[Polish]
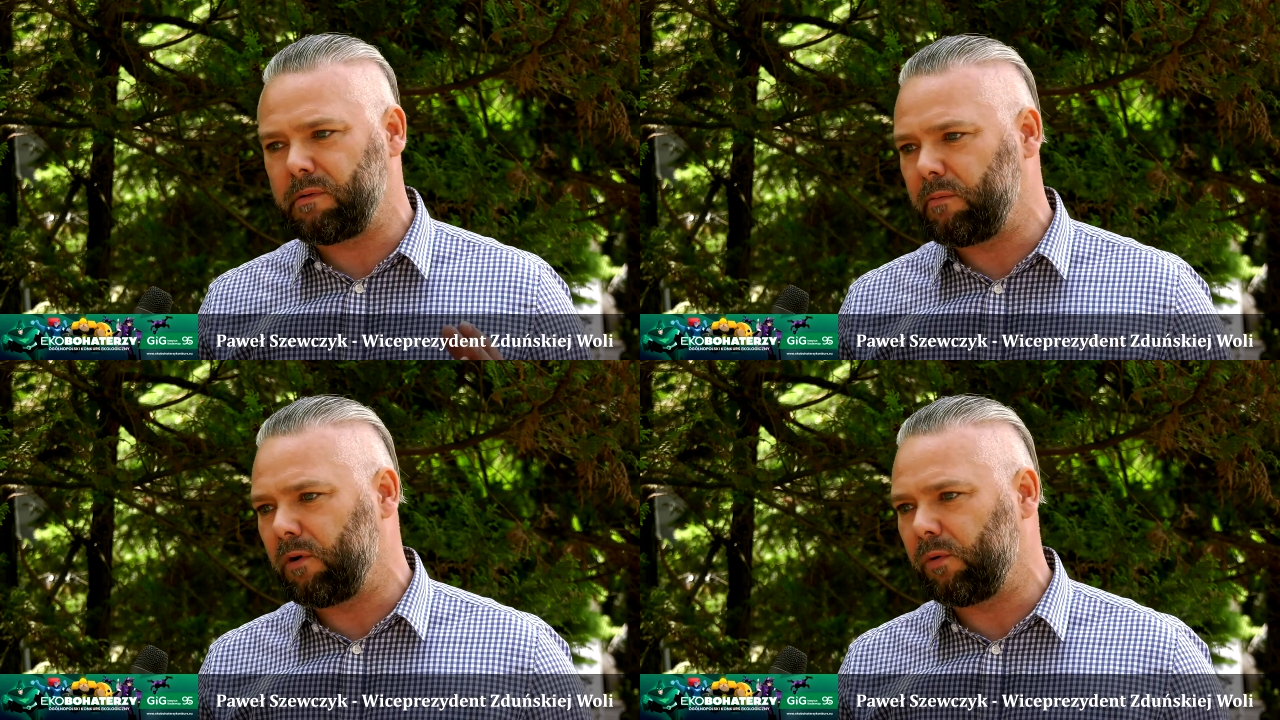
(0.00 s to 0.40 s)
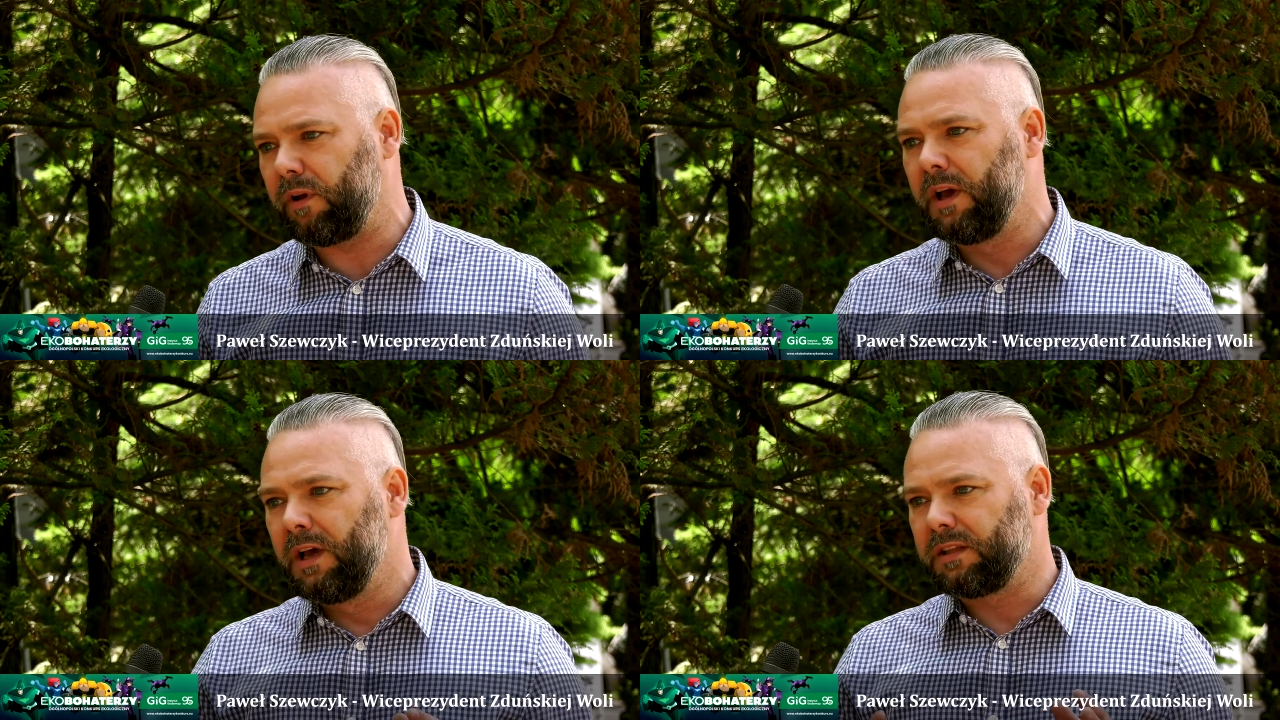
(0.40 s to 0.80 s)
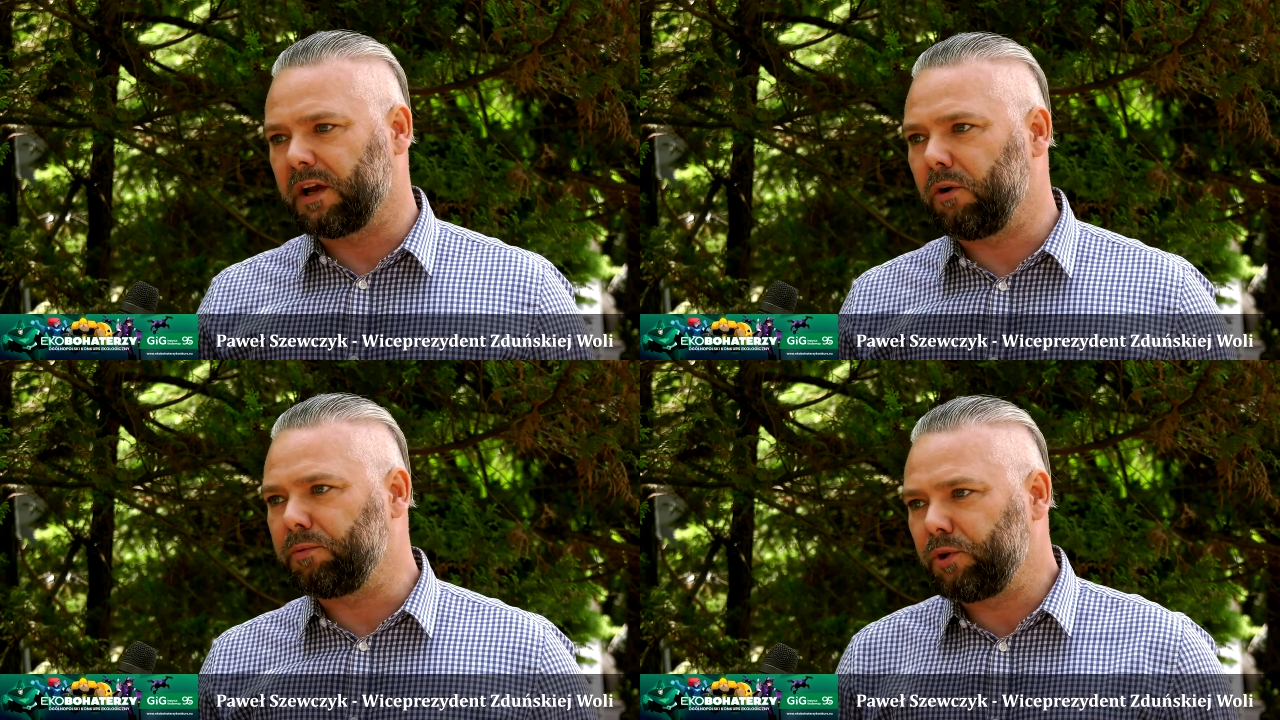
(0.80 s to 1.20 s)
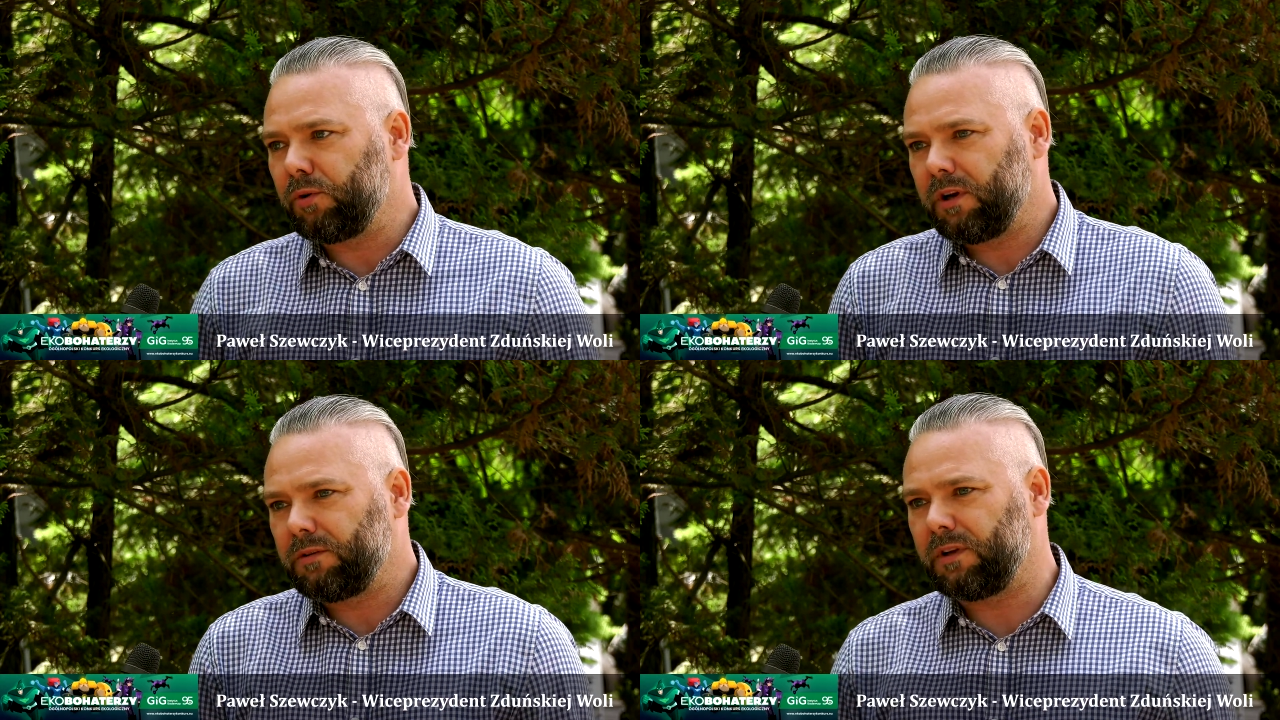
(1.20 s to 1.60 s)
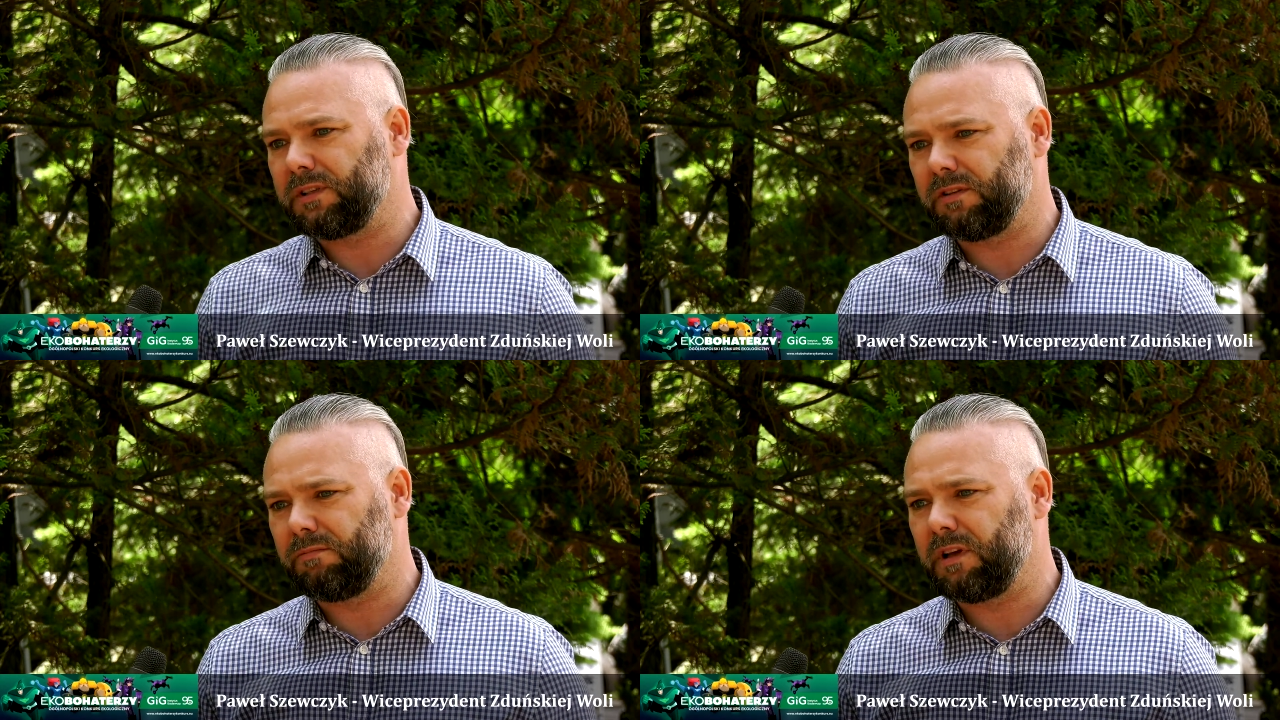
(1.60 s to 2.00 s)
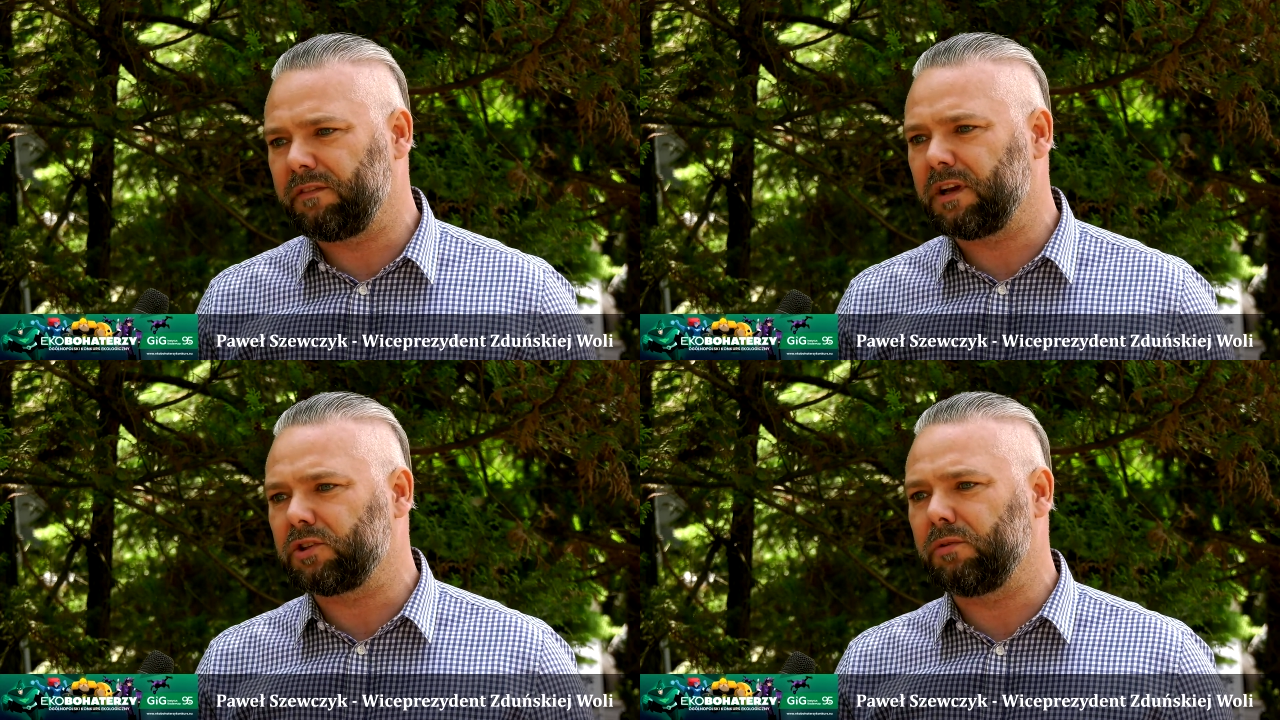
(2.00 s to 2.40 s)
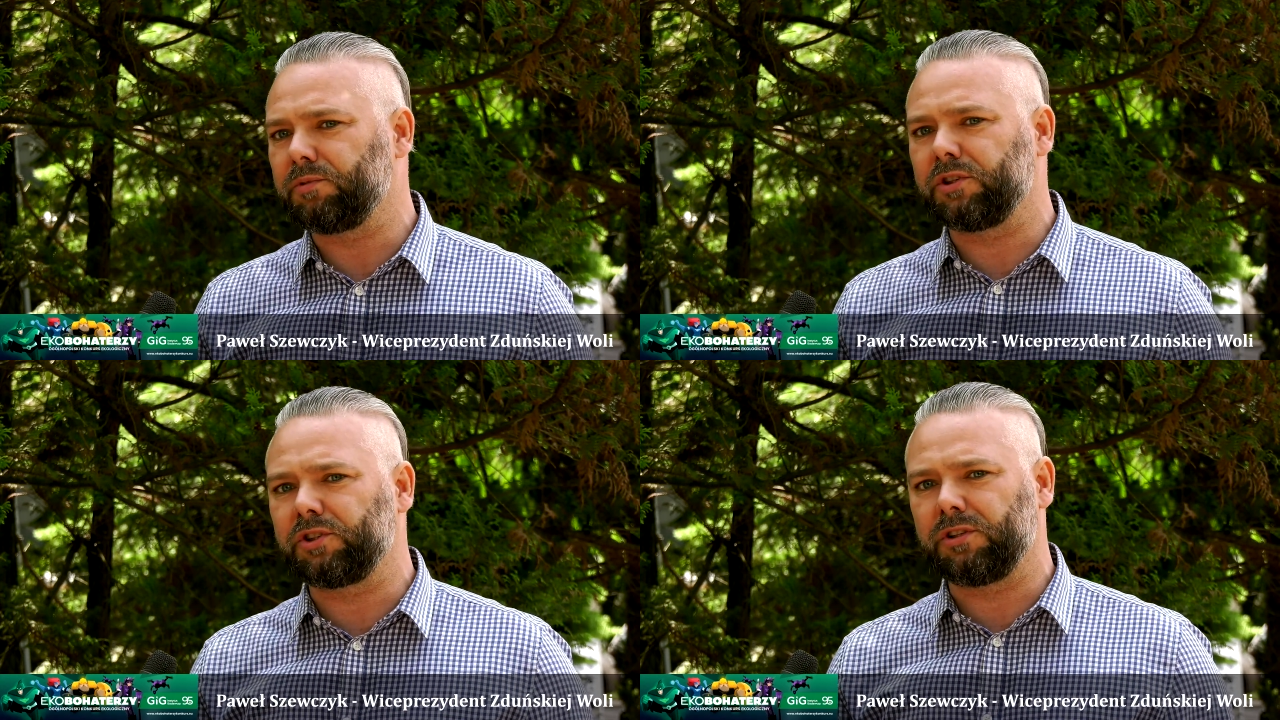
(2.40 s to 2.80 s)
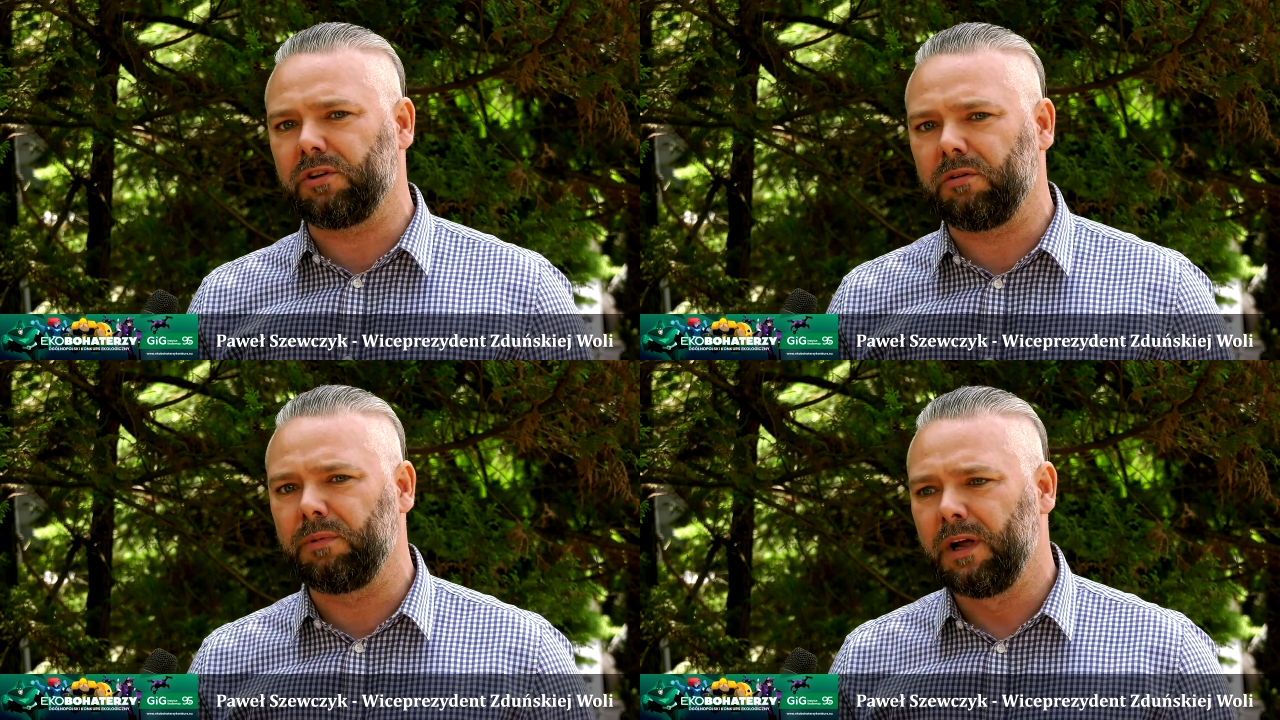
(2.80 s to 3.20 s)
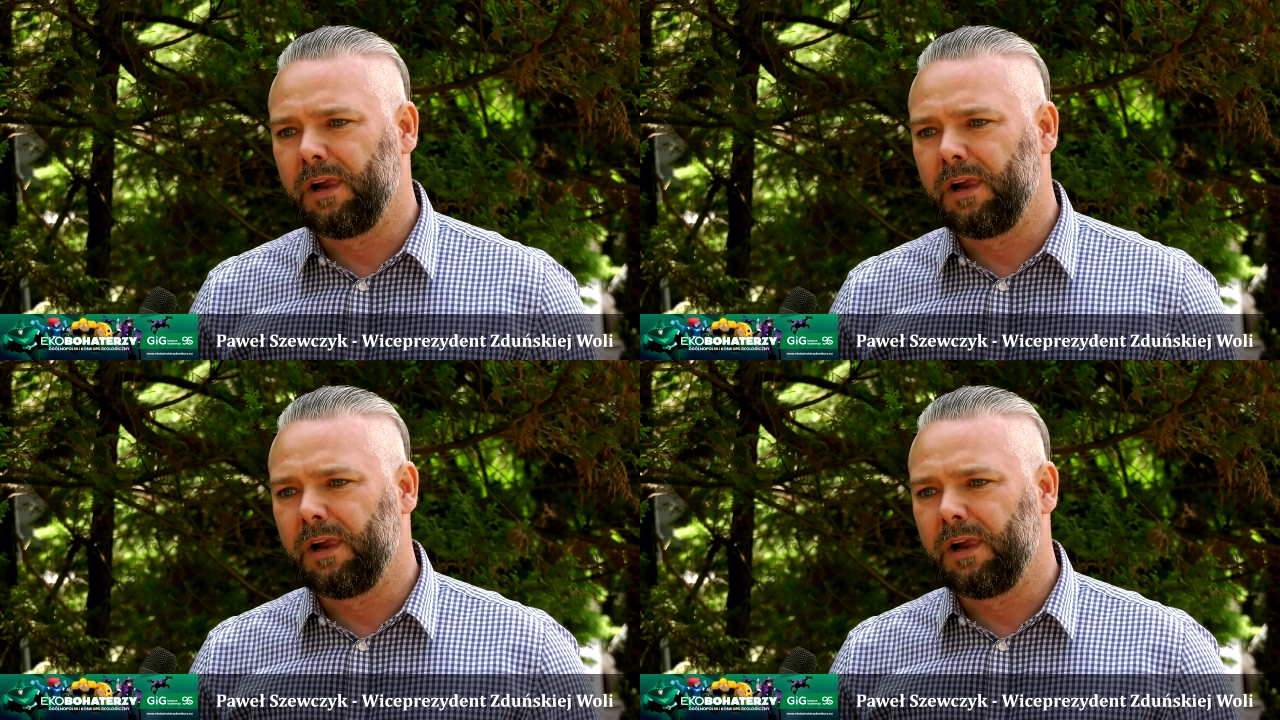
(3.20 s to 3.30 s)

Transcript: aby mogły te kopciuchy, które są największą przyczyną